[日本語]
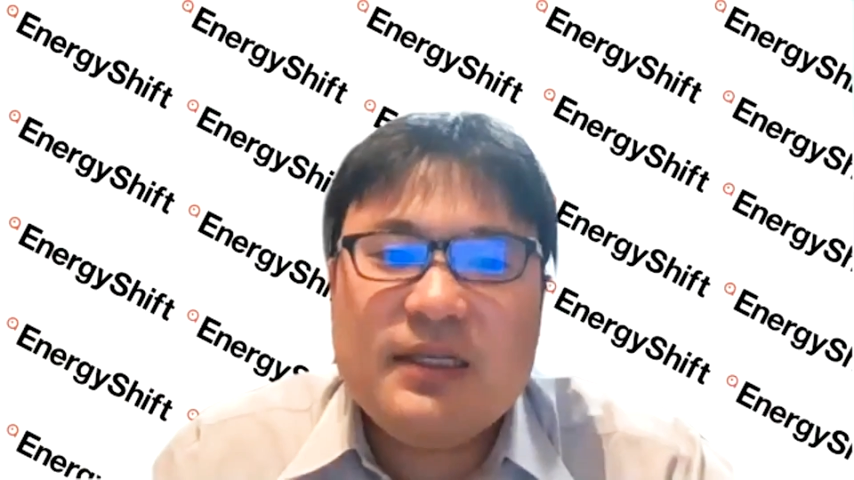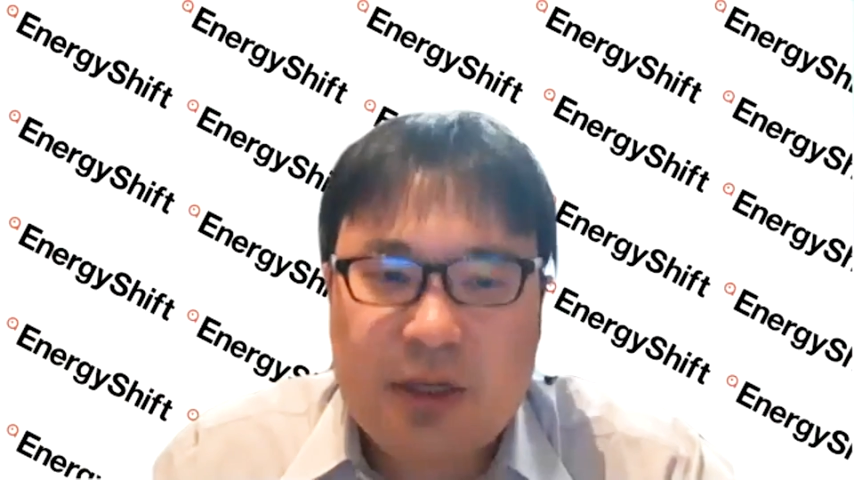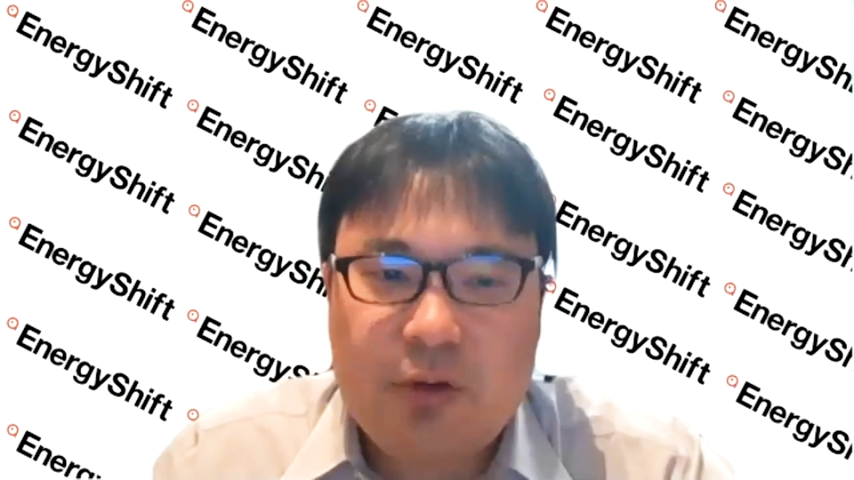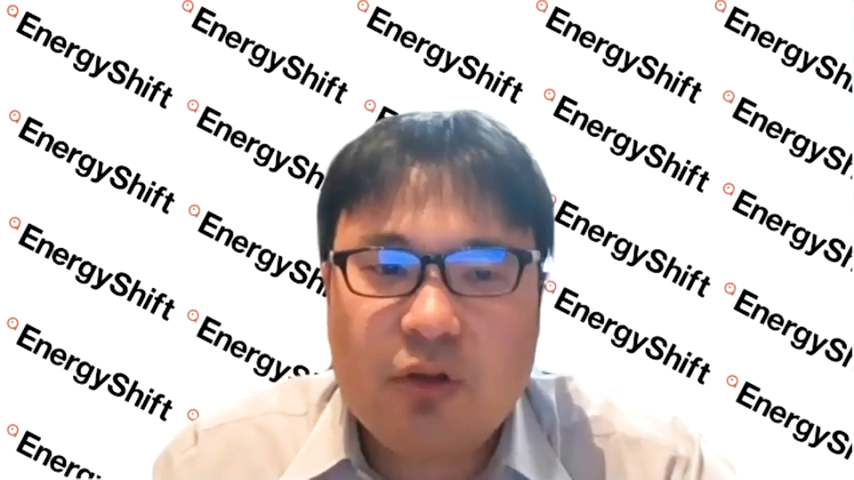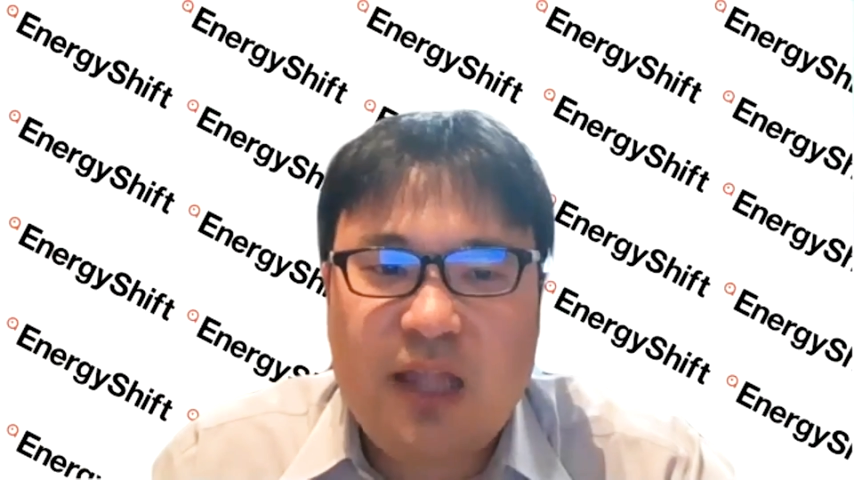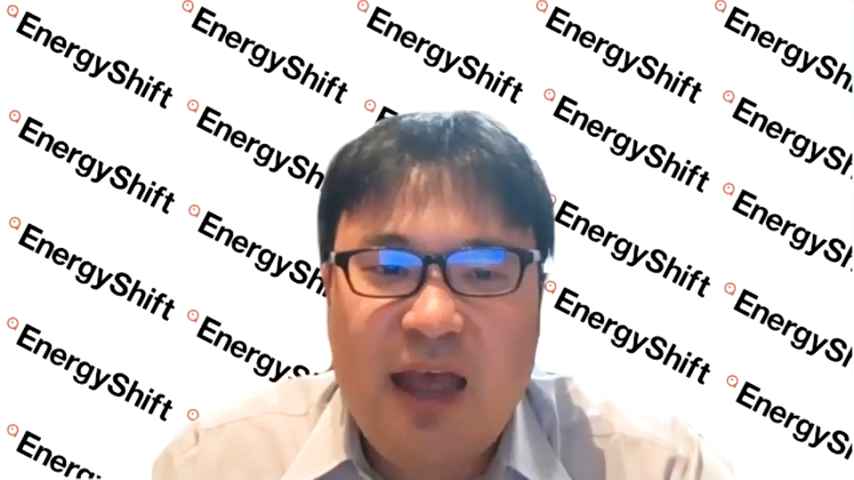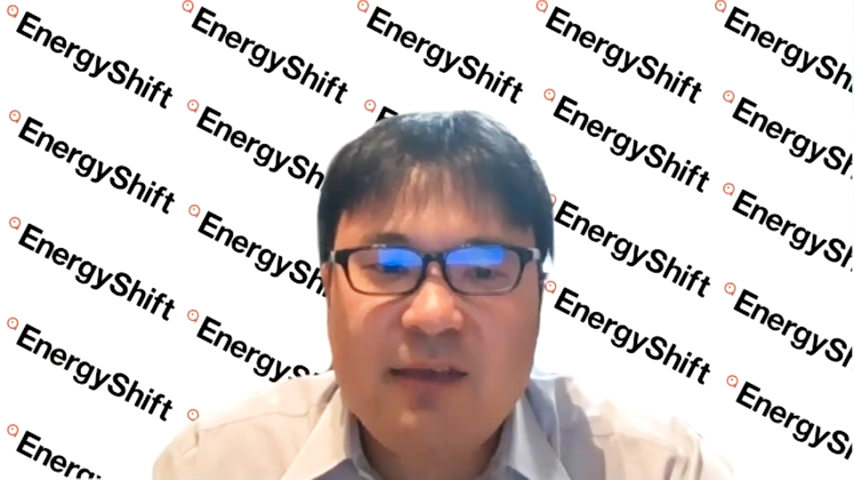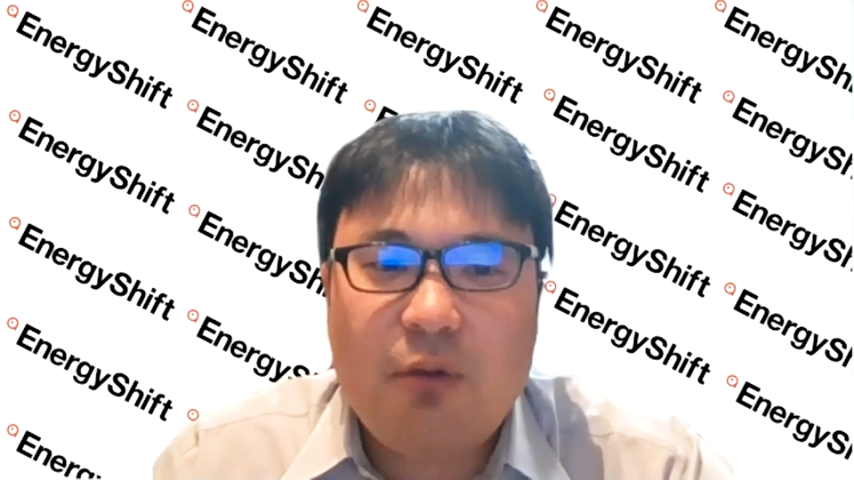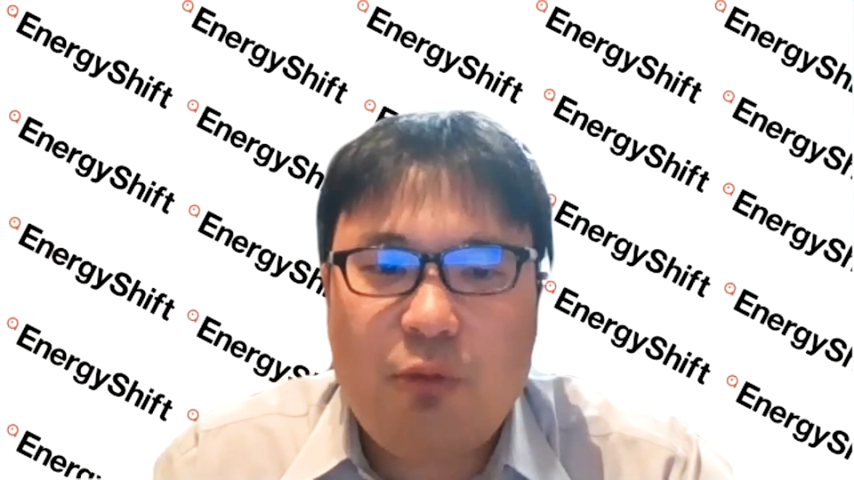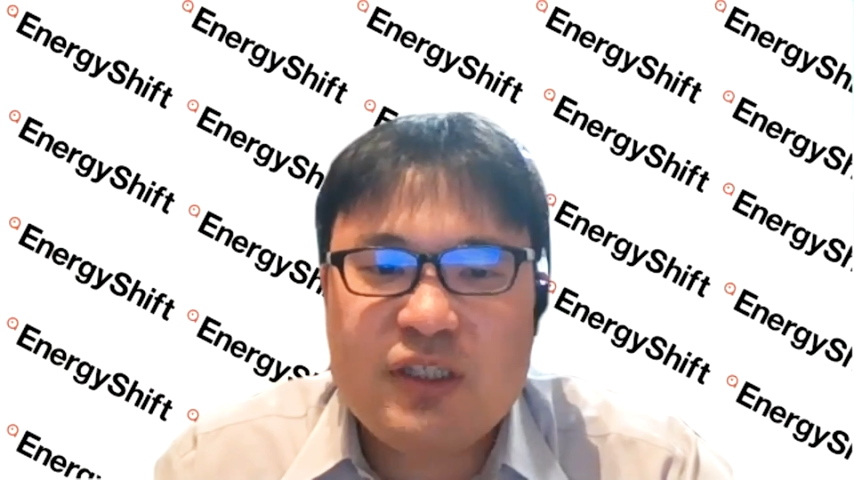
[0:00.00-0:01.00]
先ほど
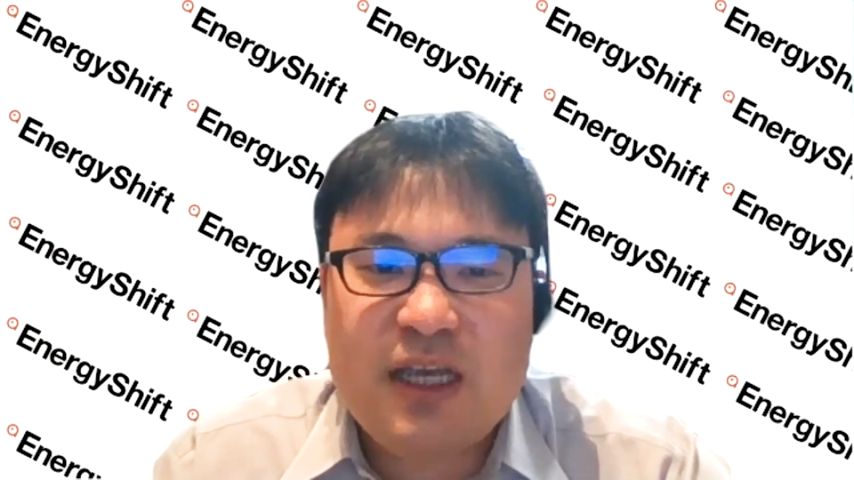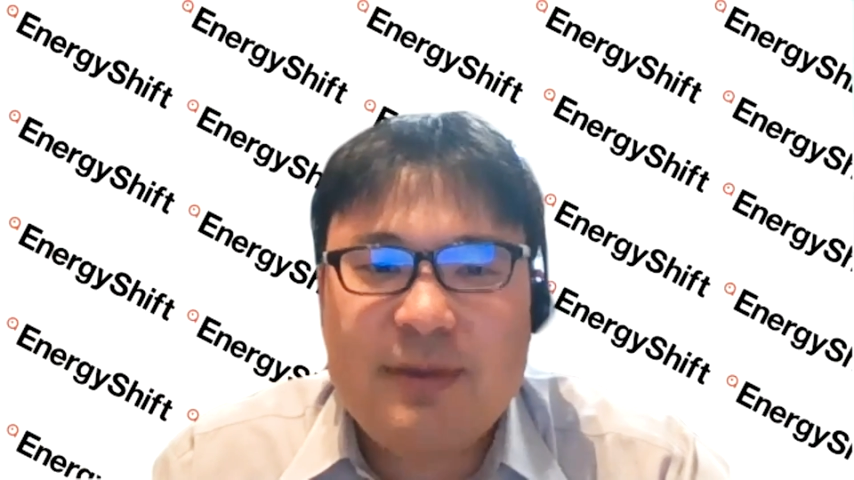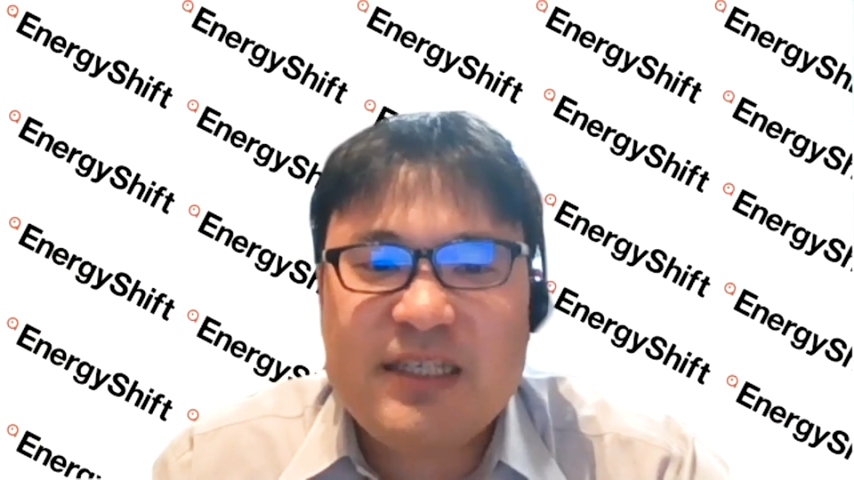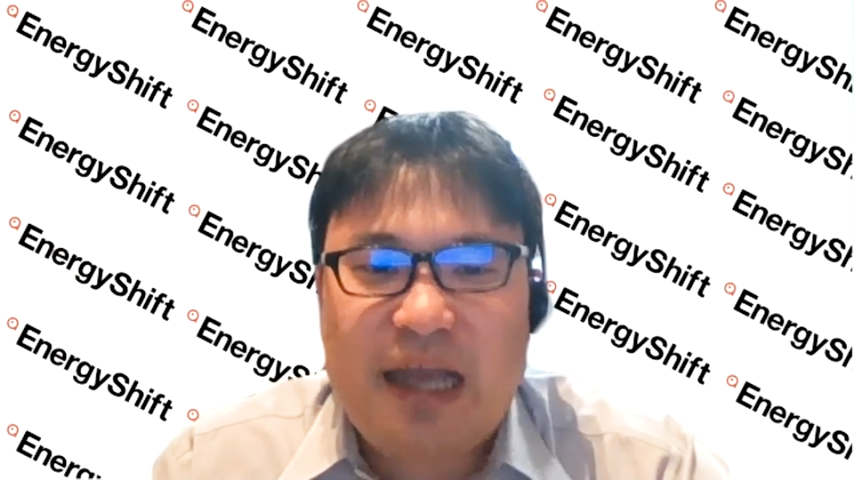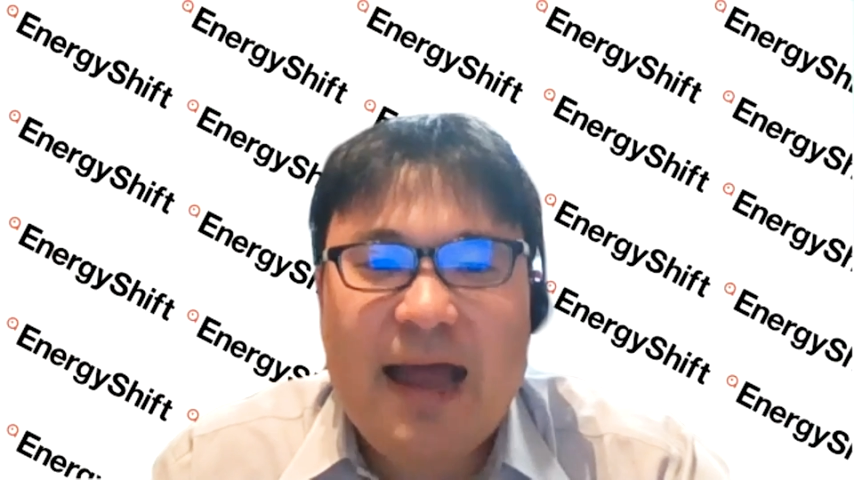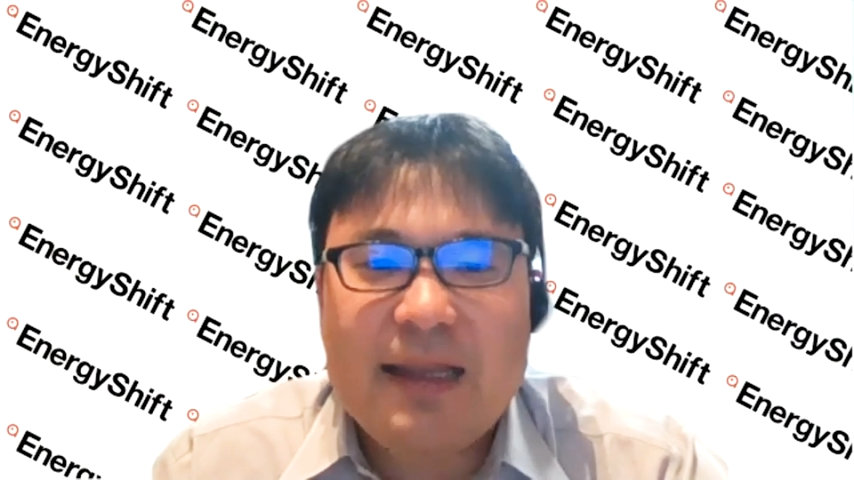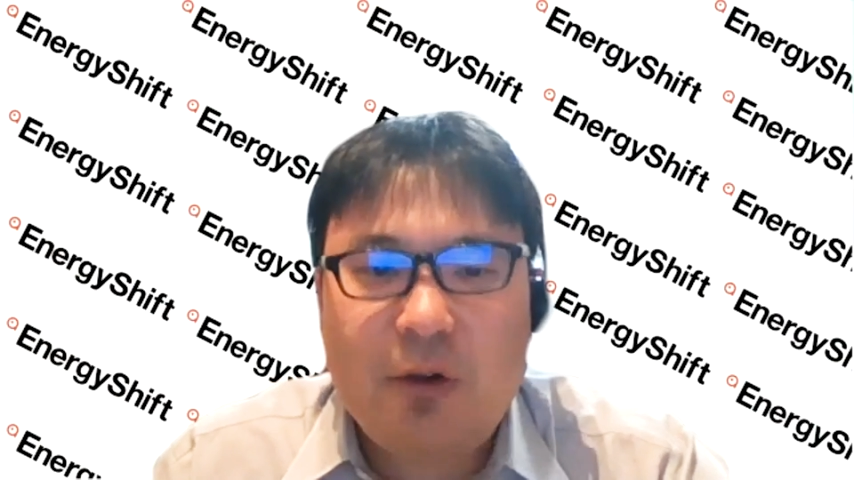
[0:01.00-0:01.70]
単位を申し上げましたが、